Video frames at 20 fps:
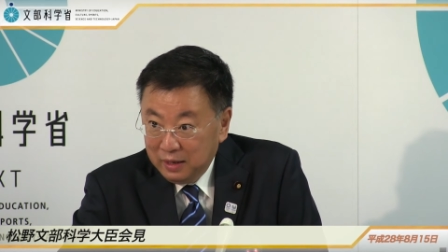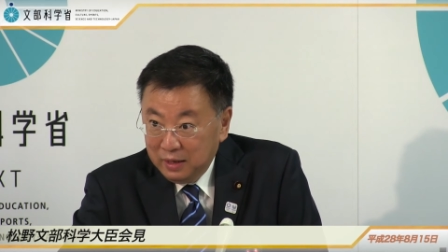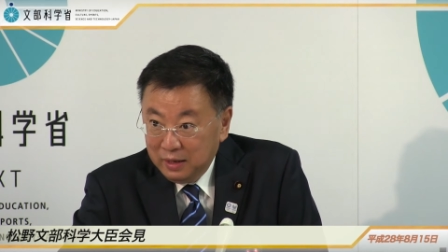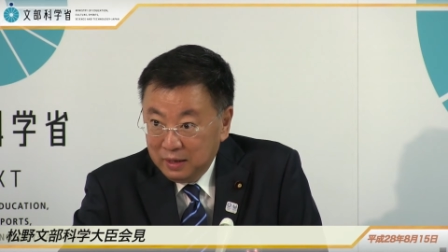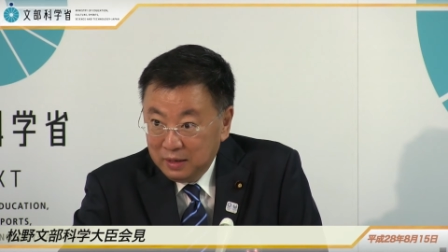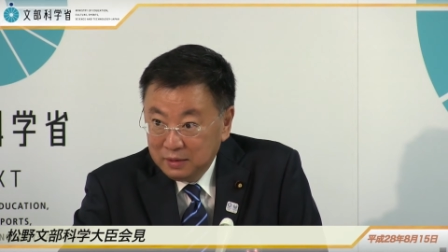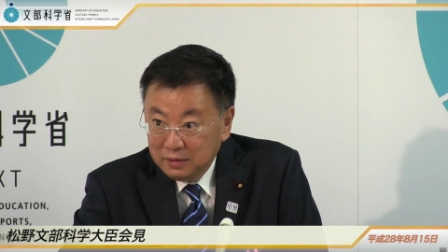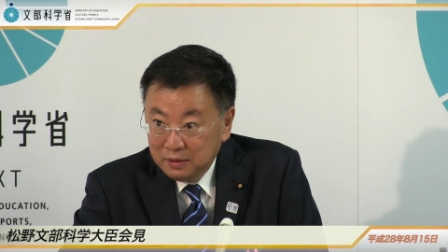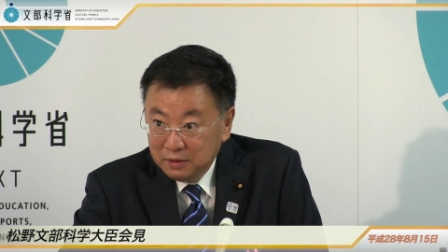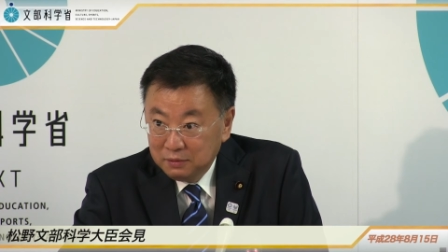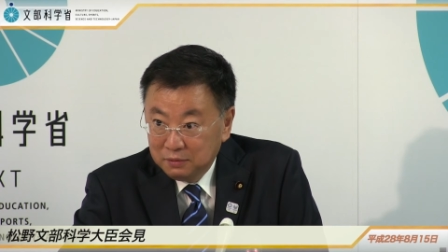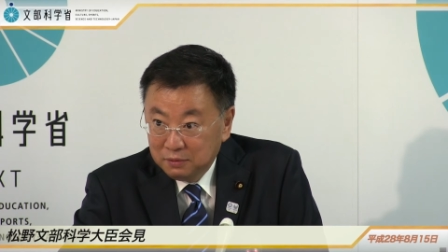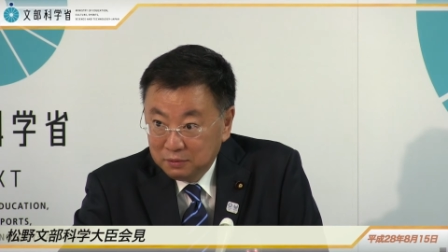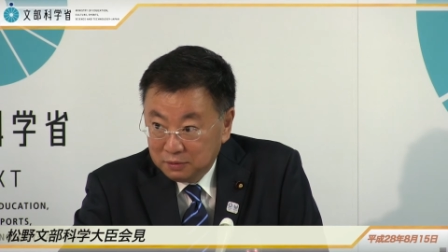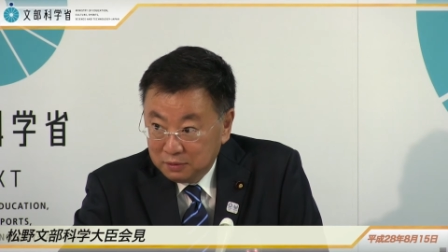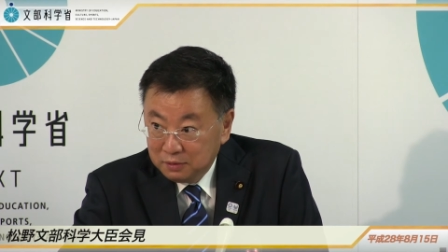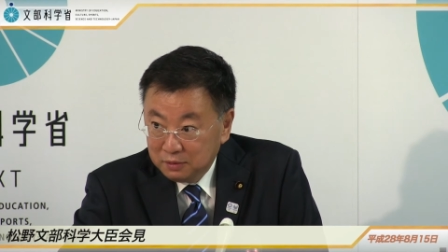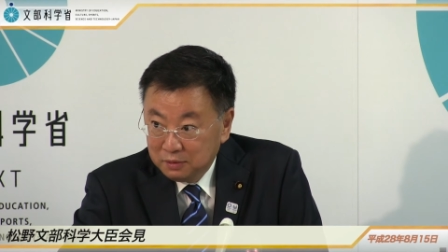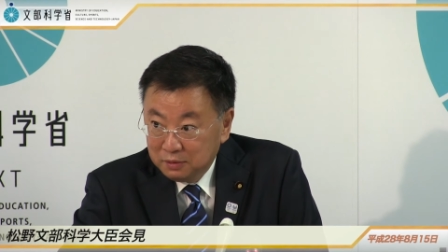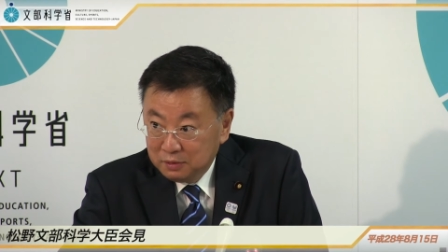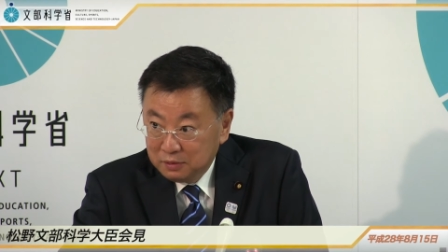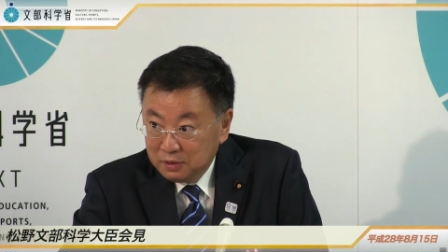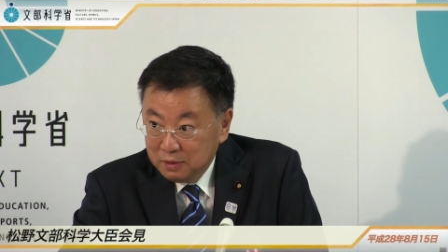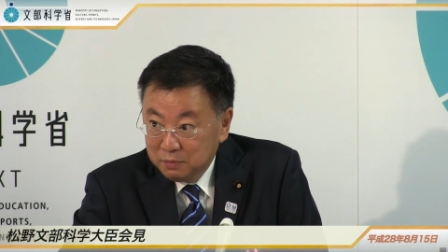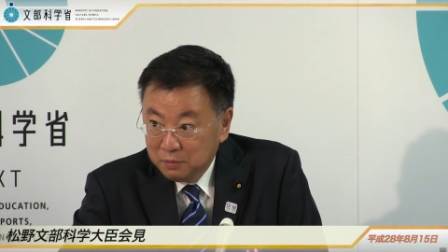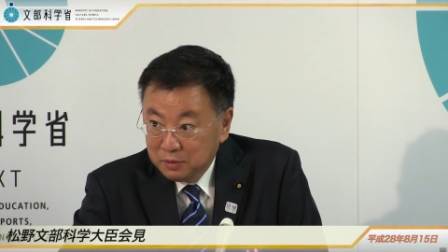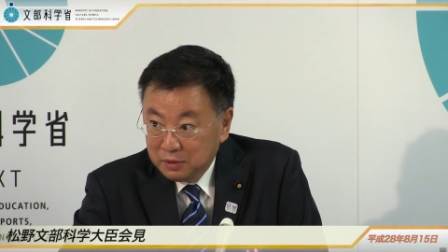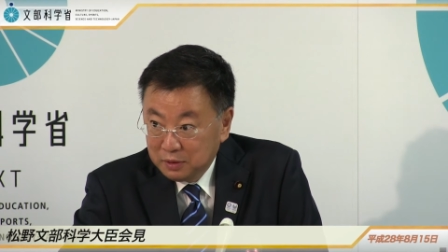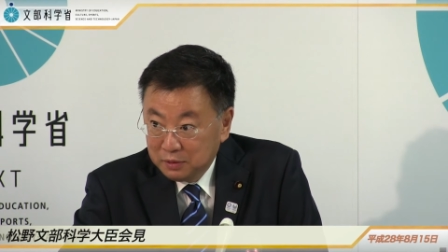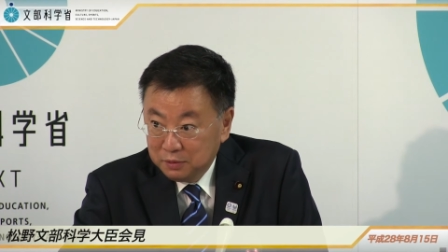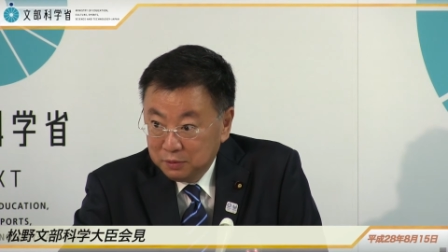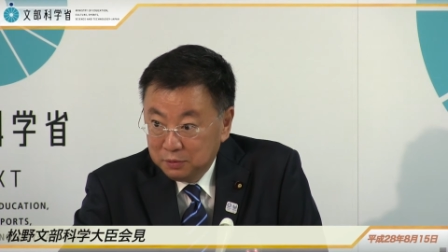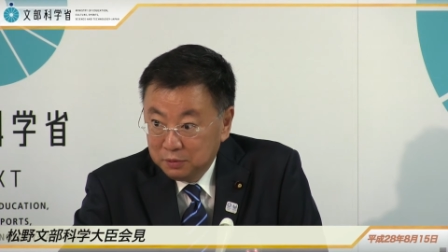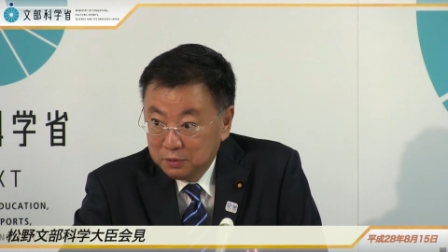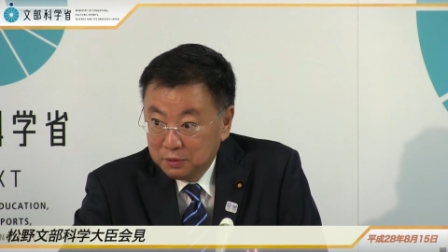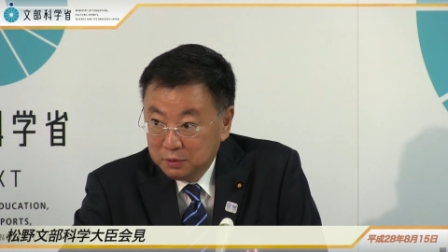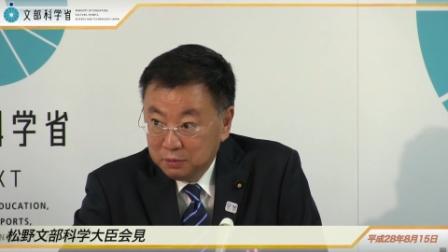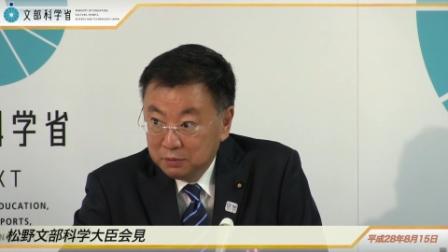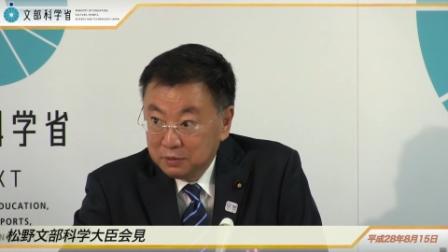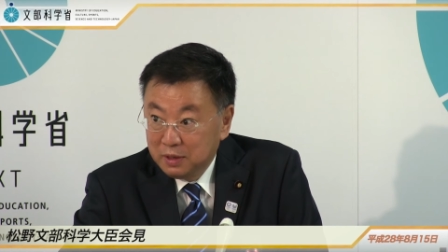えー、全国全部設立
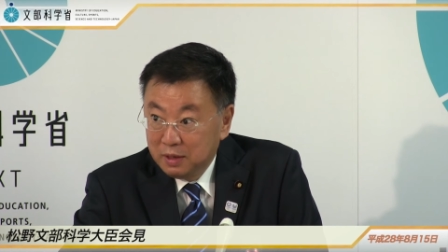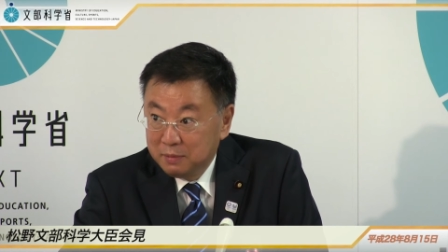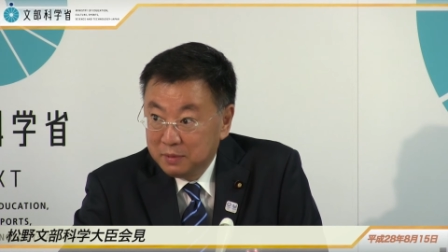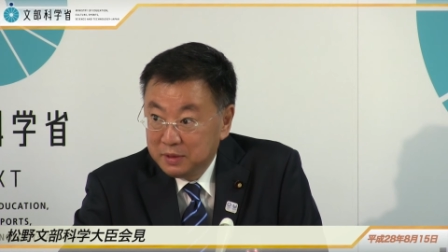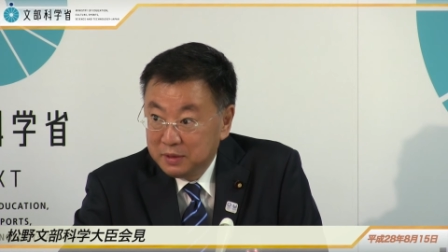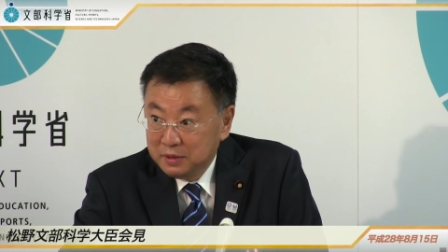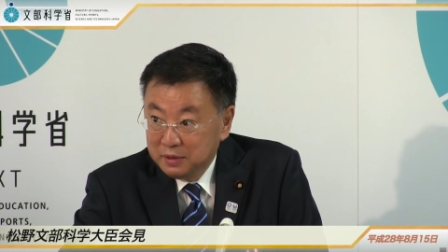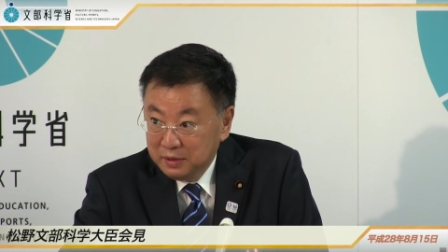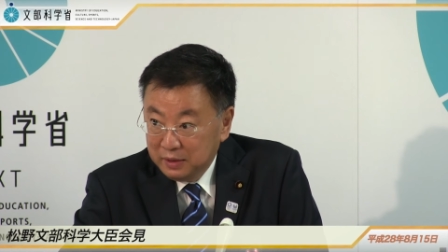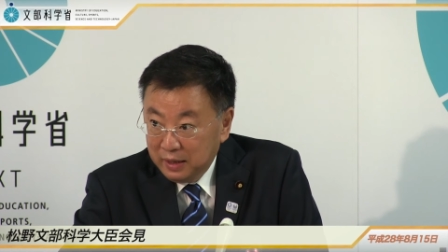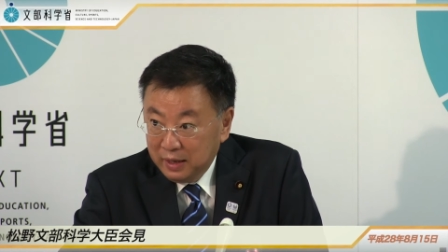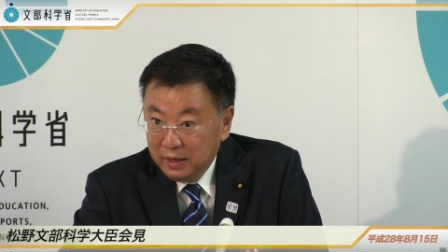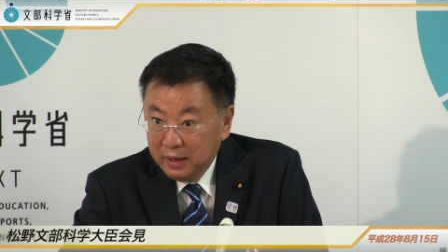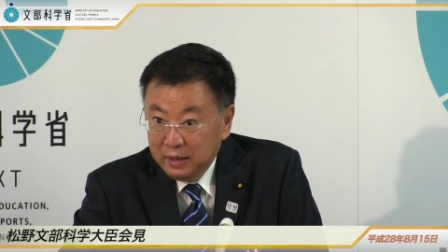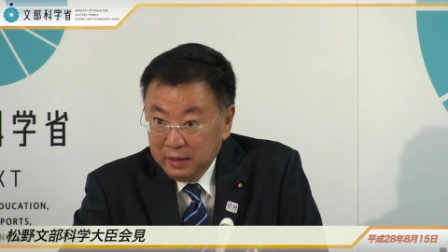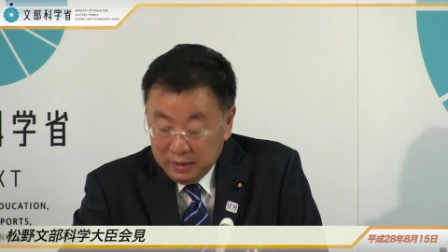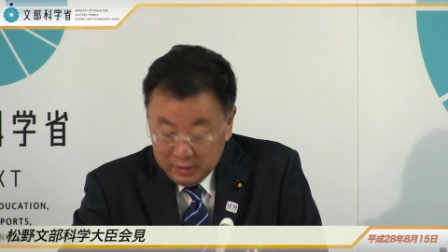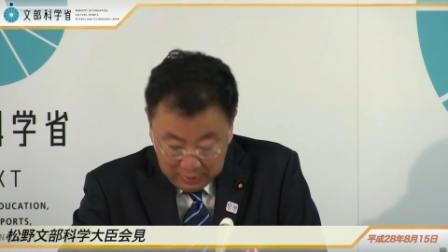都市ございますんで、